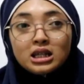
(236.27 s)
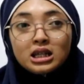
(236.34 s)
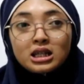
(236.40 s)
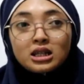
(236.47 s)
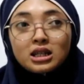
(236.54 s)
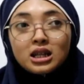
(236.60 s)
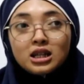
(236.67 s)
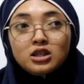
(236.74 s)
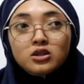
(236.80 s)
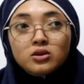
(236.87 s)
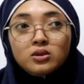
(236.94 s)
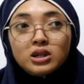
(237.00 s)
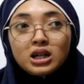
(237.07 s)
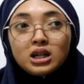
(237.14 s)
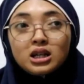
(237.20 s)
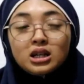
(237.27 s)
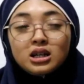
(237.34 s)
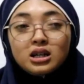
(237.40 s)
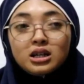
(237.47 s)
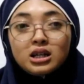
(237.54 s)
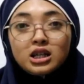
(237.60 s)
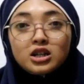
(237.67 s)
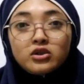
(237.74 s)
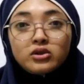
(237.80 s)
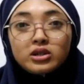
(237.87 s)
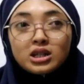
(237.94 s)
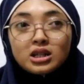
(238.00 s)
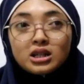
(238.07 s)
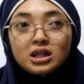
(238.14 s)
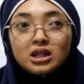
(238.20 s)
kita juga
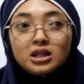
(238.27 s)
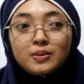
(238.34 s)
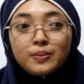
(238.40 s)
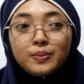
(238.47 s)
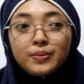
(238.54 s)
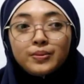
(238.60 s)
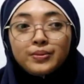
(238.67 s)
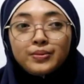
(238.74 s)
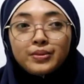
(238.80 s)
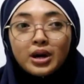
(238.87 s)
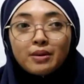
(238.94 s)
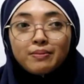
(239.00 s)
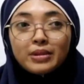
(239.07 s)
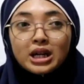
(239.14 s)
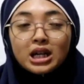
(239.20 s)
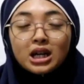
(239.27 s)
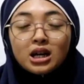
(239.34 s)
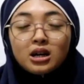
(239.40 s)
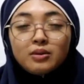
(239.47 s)
ikut um, apa ya